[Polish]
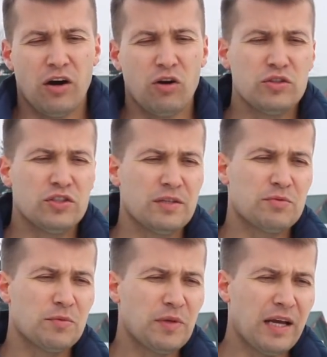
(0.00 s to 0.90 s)
oni się nie
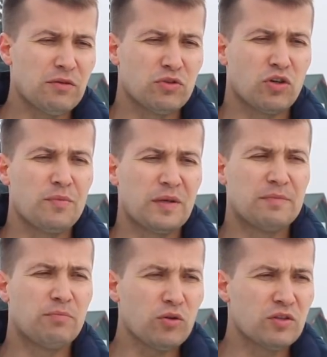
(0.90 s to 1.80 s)
przemilają do
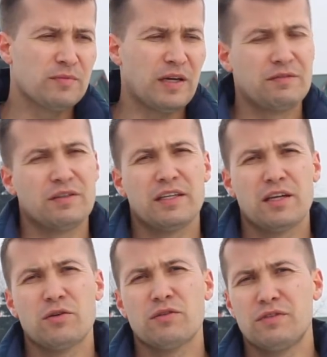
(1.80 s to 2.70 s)
kobiet po tym, jak
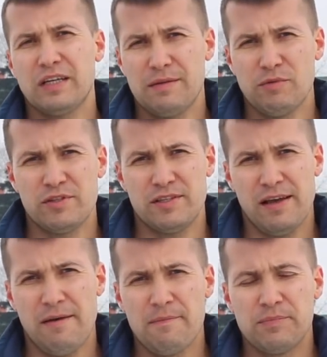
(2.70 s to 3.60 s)
wygenerują w nich emocje,